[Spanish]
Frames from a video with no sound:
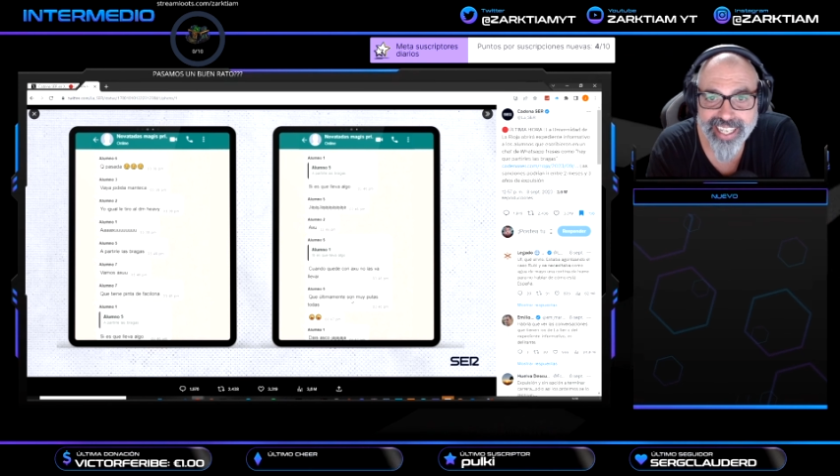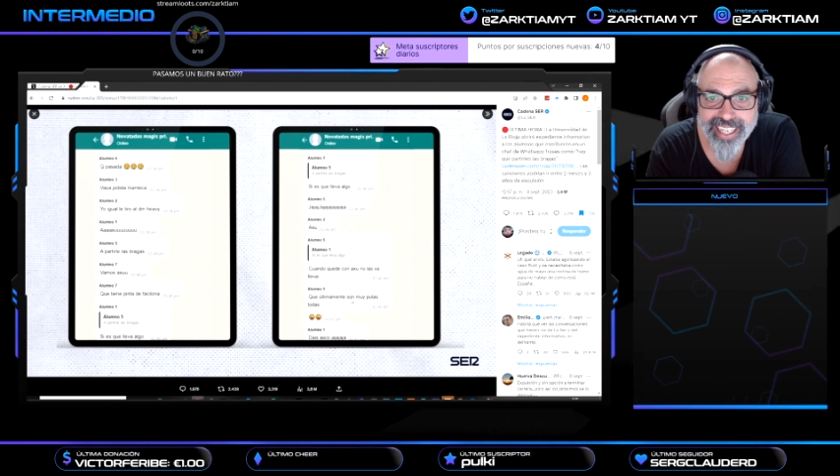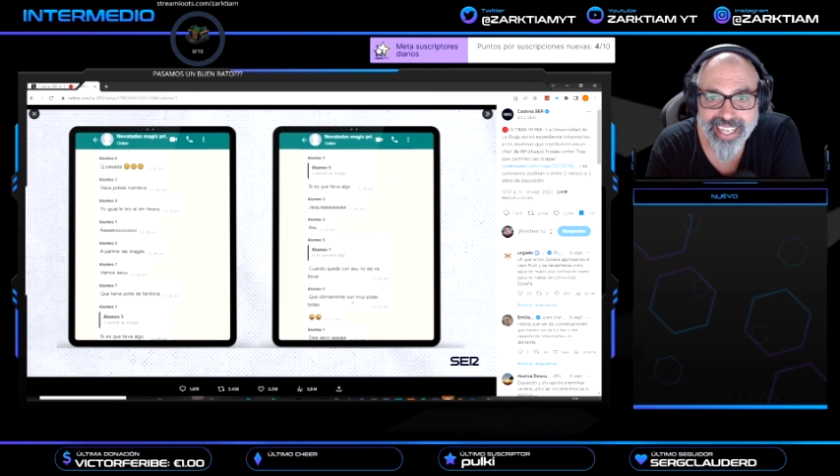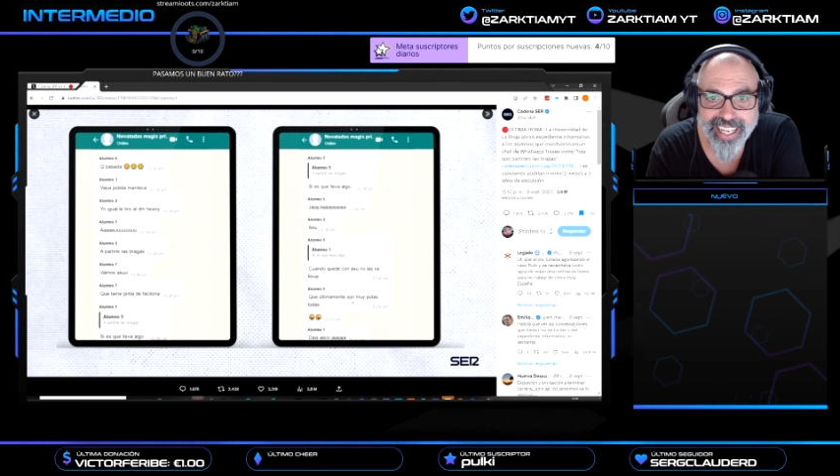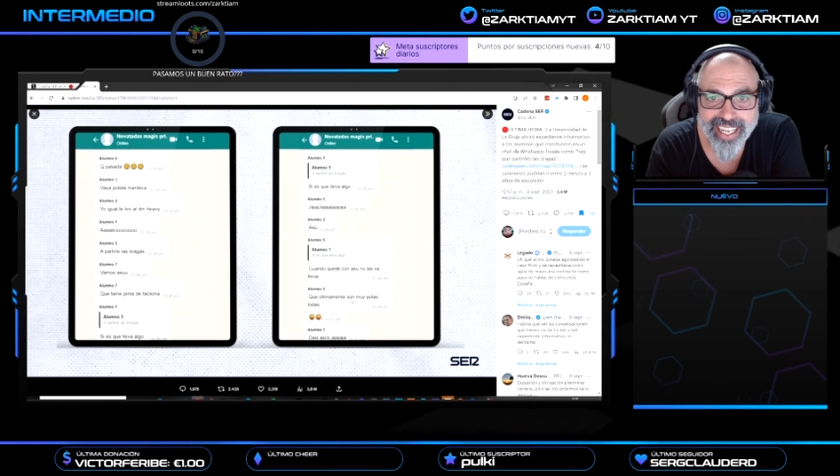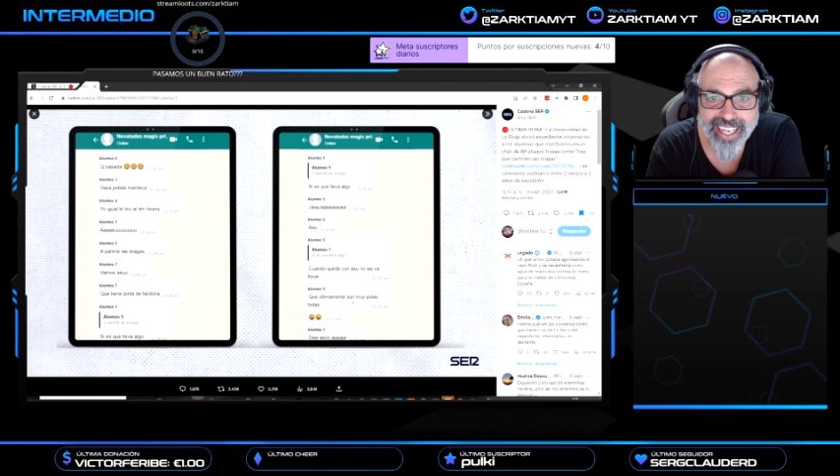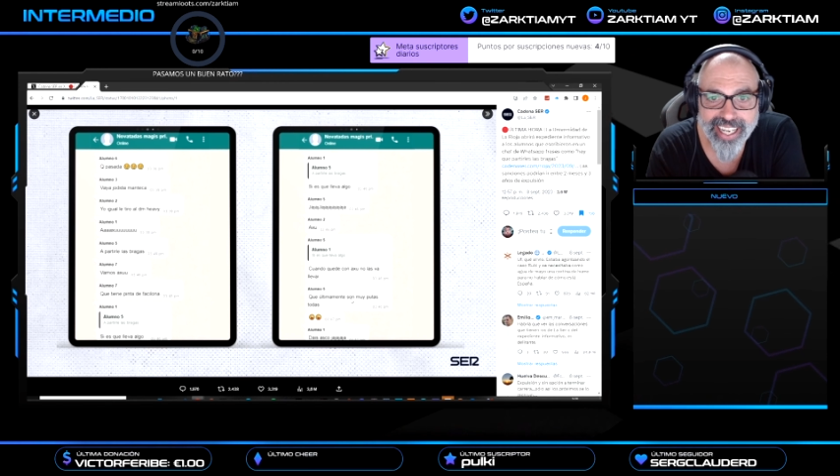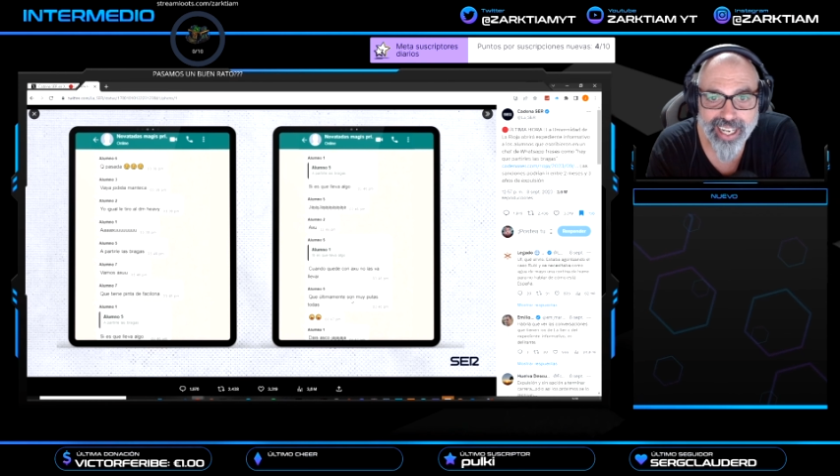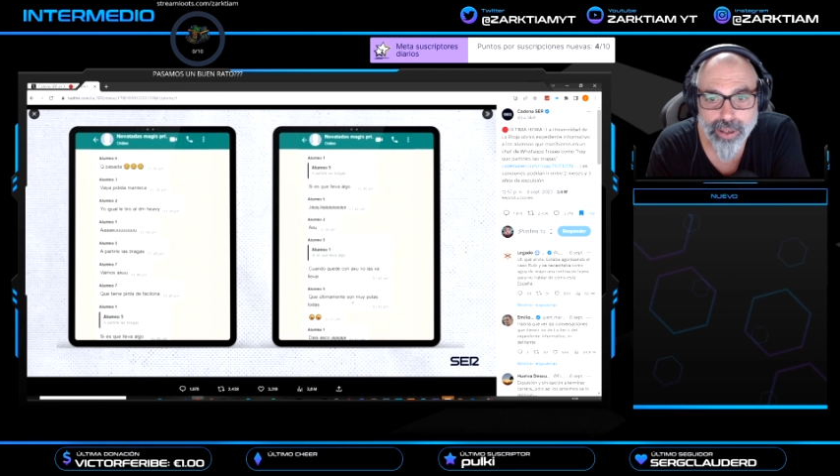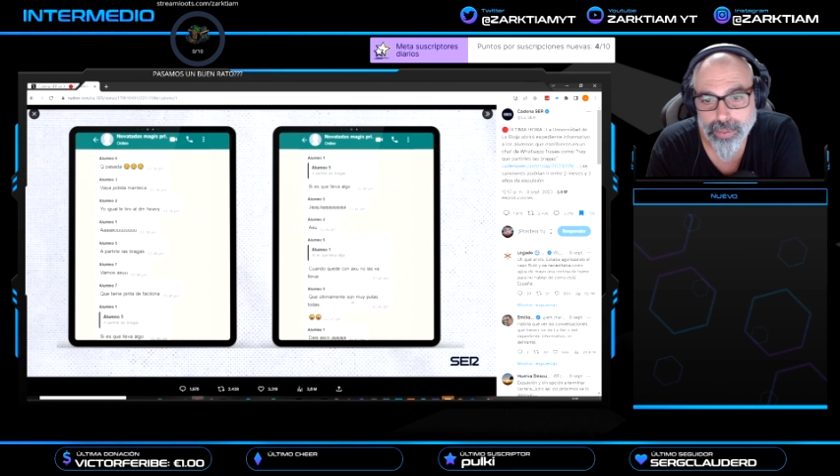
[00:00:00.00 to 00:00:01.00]

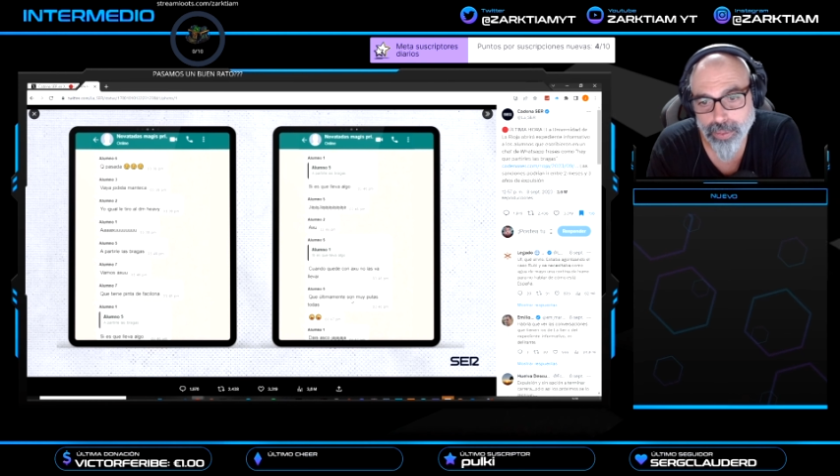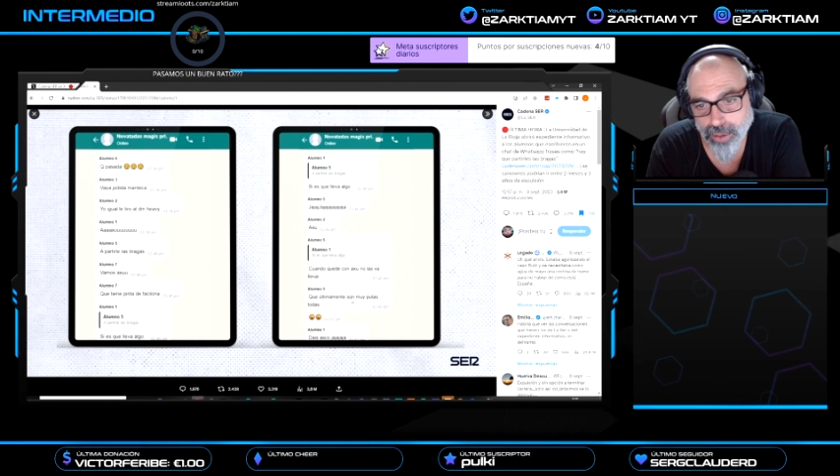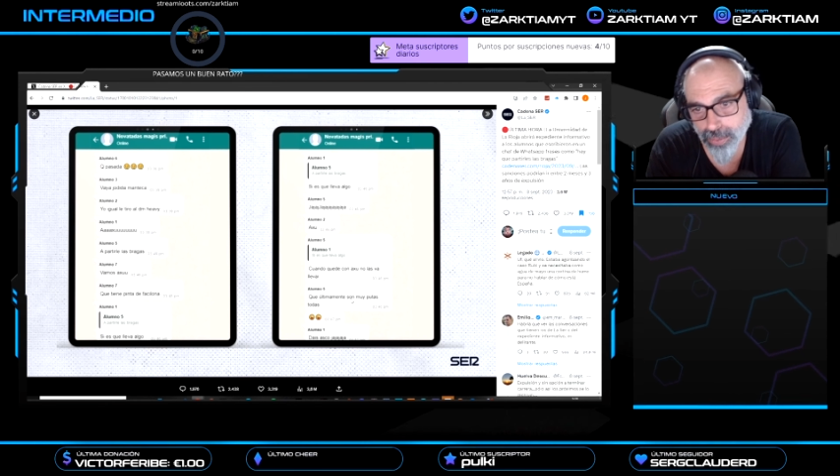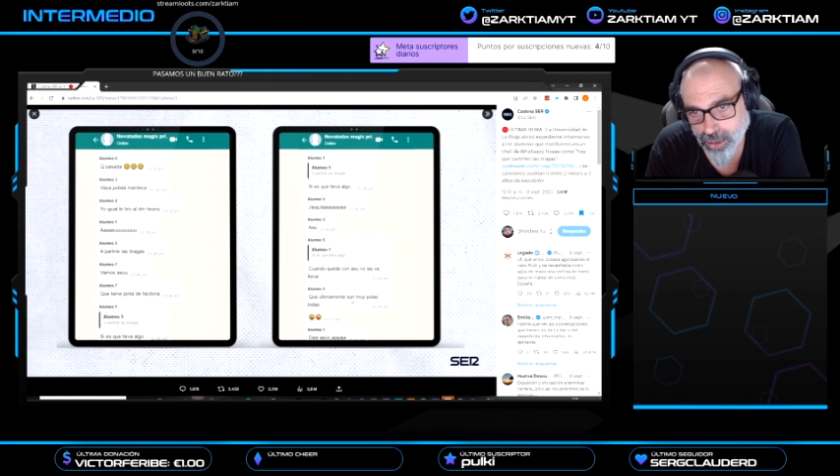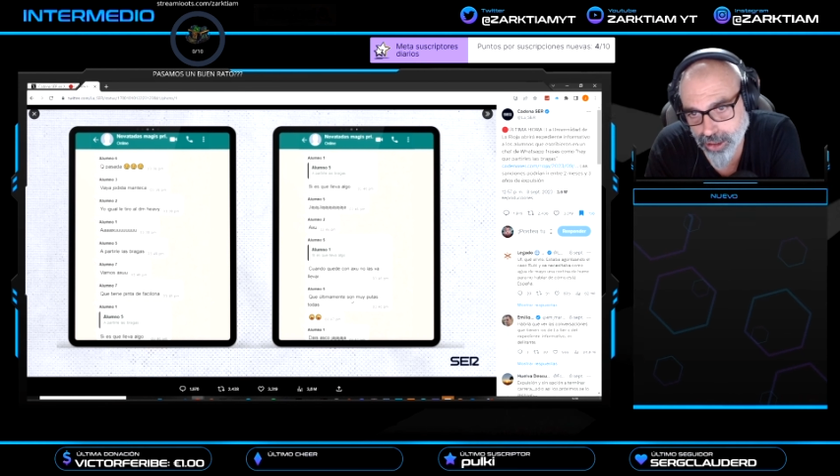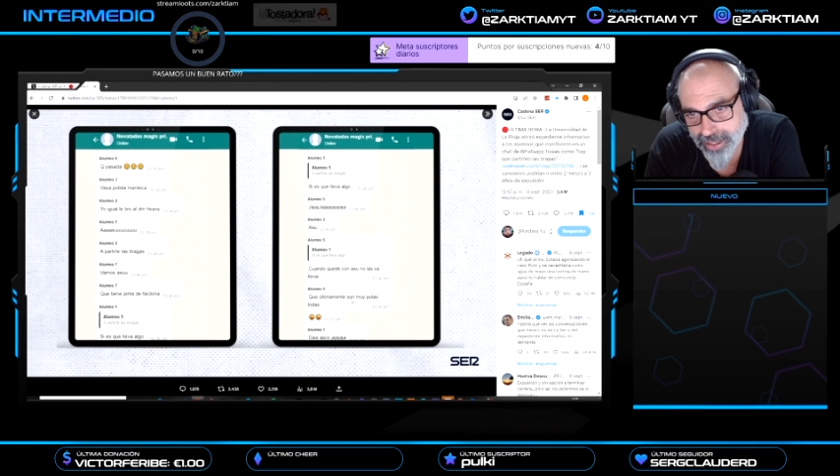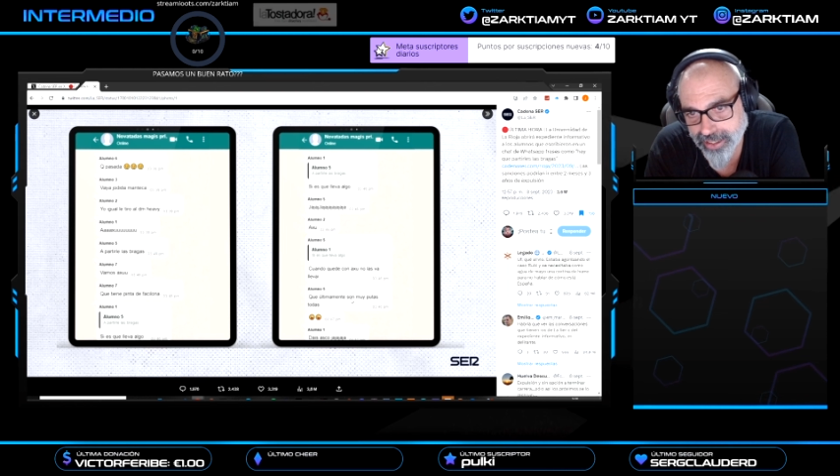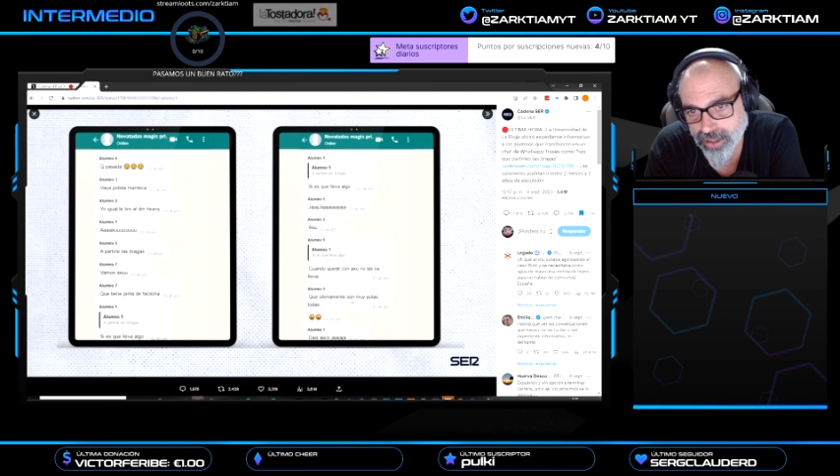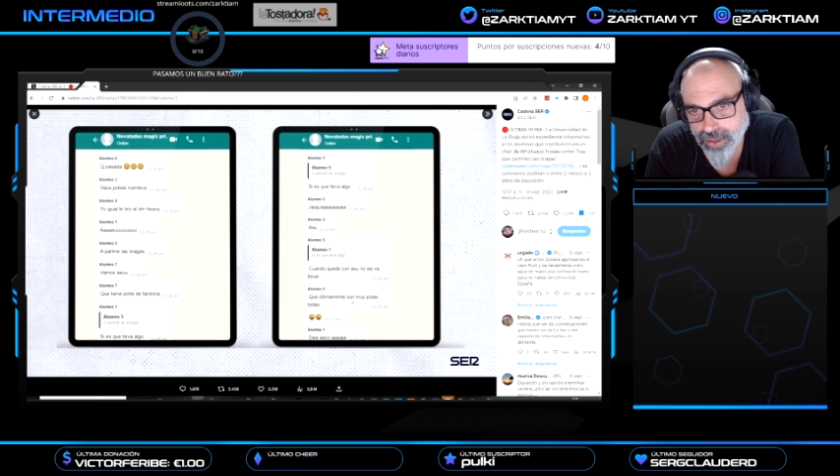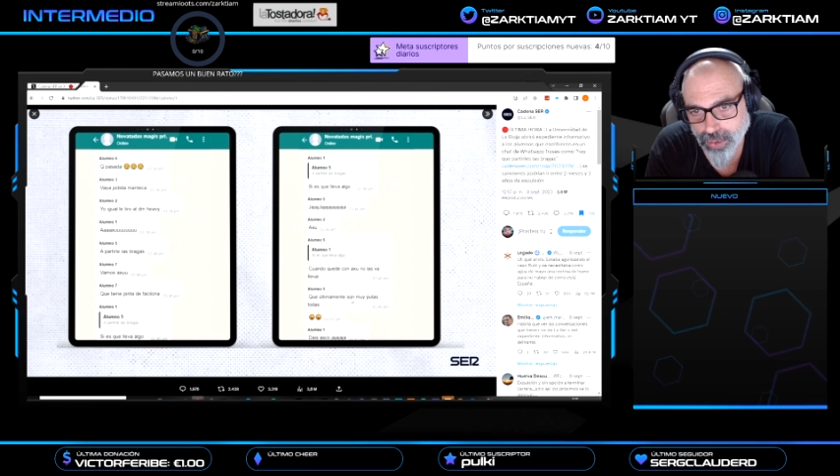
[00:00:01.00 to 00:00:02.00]
que, o bueno, mucho más no,